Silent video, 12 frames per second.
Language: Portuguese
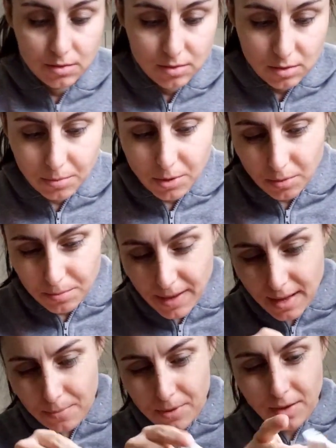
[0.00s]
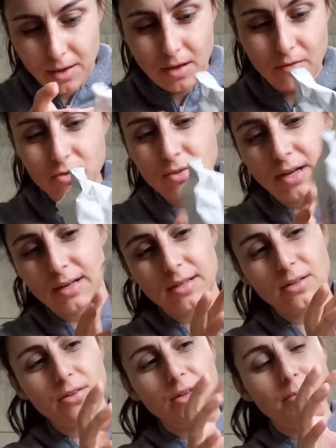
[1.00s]
Sobrou bem pouquinho que eu vou jogar aqui
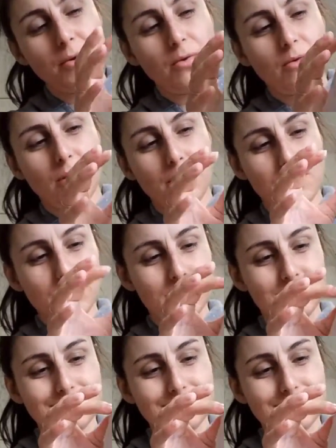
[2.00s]
dentro do meu copo.